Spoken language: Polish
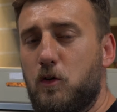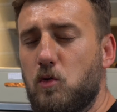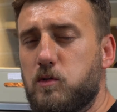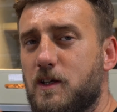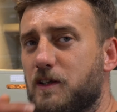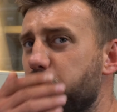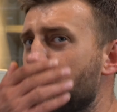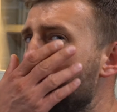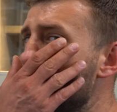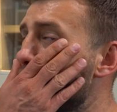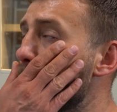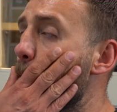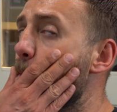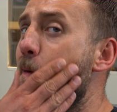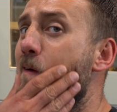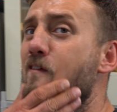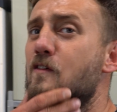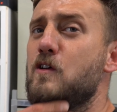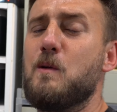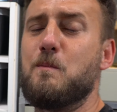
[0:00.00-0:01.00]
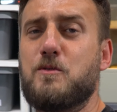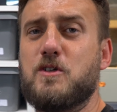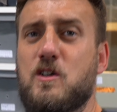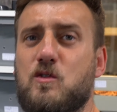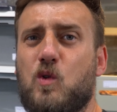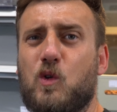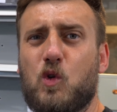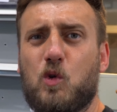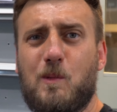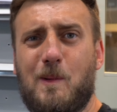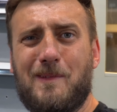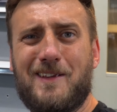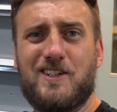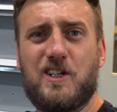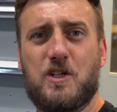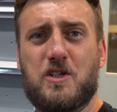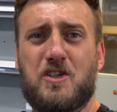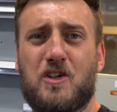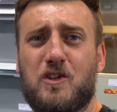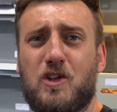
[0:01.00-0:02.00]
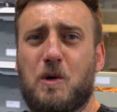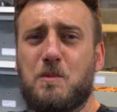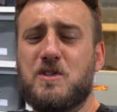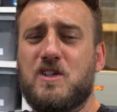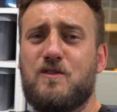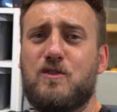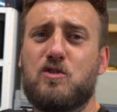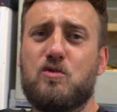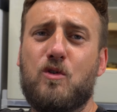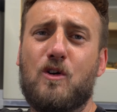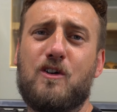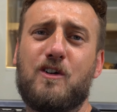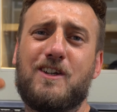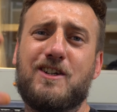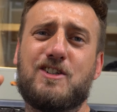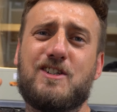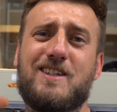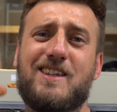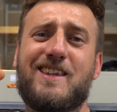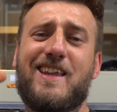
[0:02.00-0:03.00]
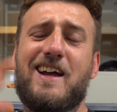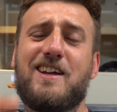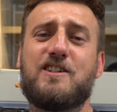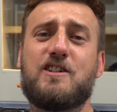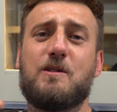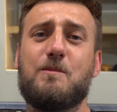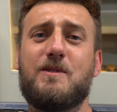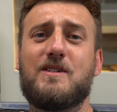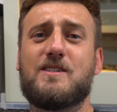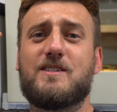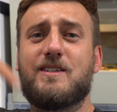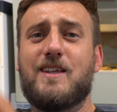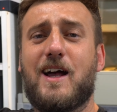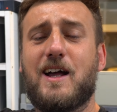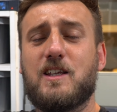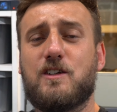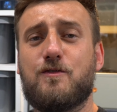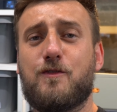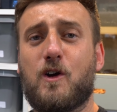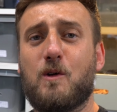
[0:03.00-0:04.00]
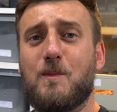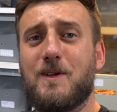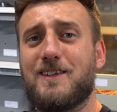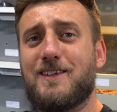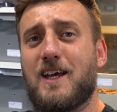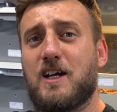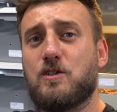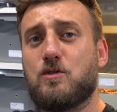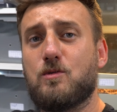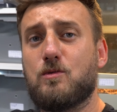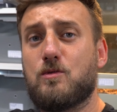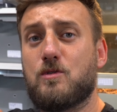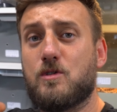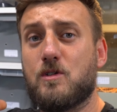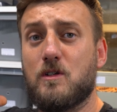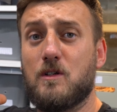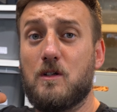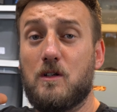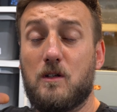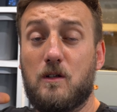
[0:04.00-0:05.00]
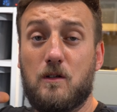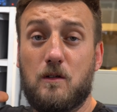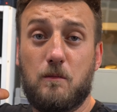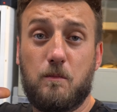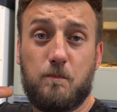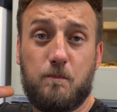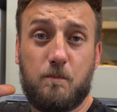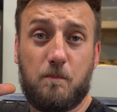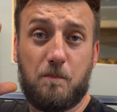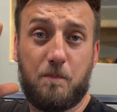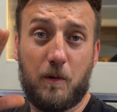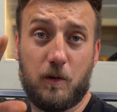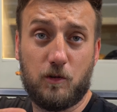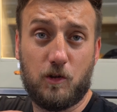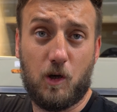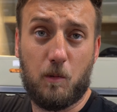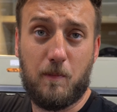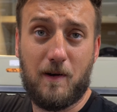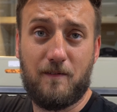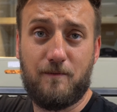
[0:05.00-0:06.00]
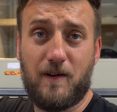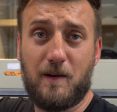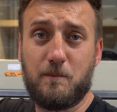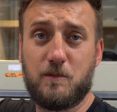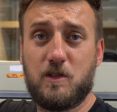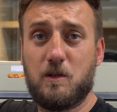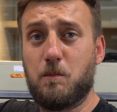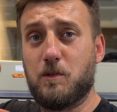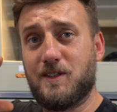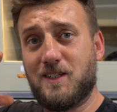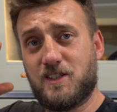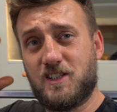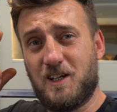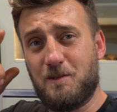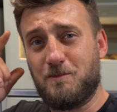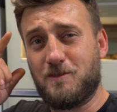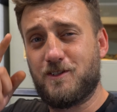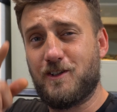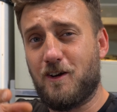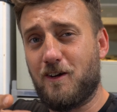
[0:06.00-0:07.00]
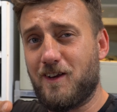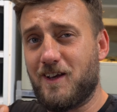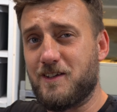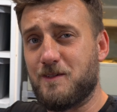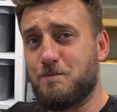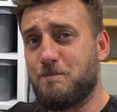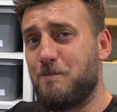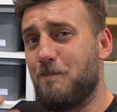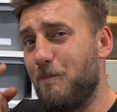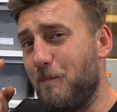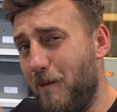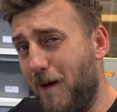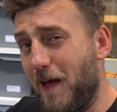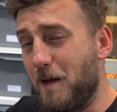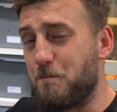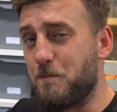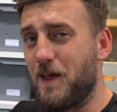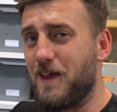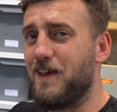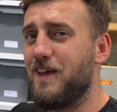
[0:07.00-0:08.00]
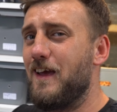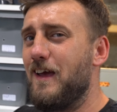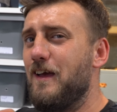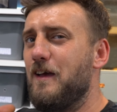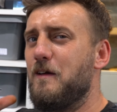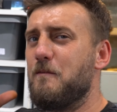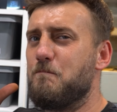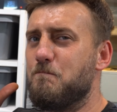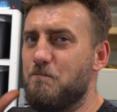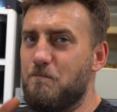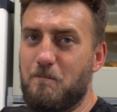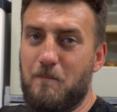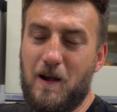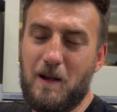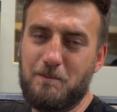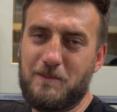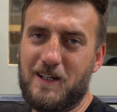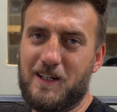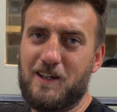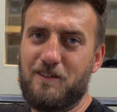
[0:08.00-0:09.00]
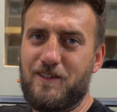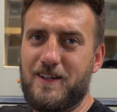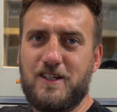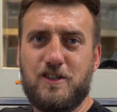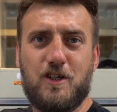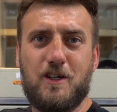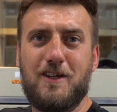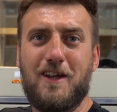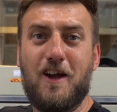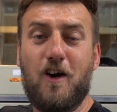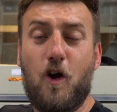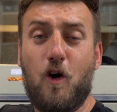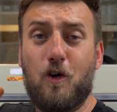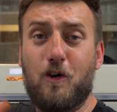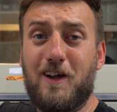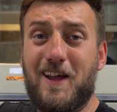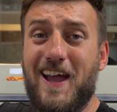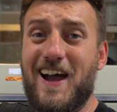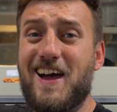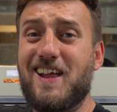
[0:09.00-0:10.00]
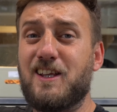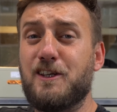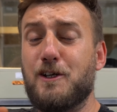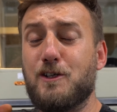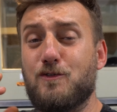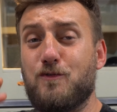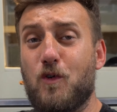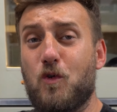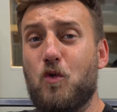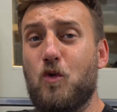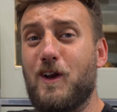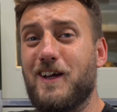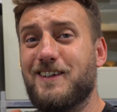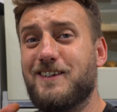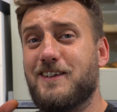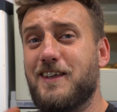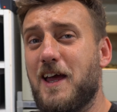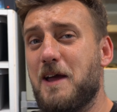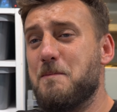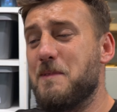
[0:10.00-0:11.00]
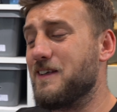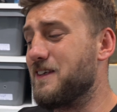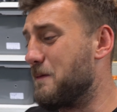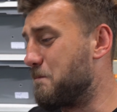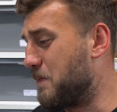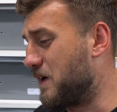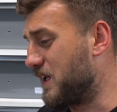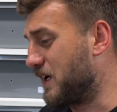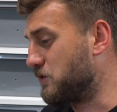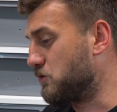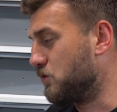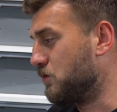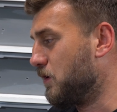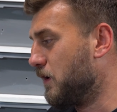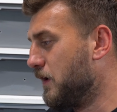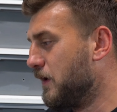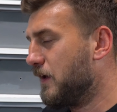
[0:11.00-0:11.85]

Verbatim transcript: Kurde, trochę się pobawiłem przesłoną. Mam nadzieję, że to dobrze wyszło. Koniecznie dajcie mi znać w komentarzu, czy podoba Wam się, bo zaczynam coraz lepiej. Mam takie wrażenie, ogarniać w ogóle temat aparatu.